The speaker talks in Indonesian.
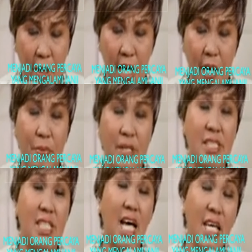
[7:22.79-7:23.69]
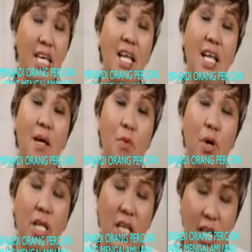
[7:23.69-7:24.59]
maka percayalah
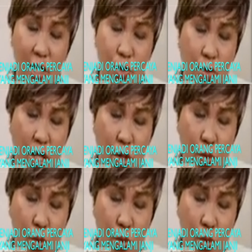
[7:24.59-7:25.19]
bahwa Dia juga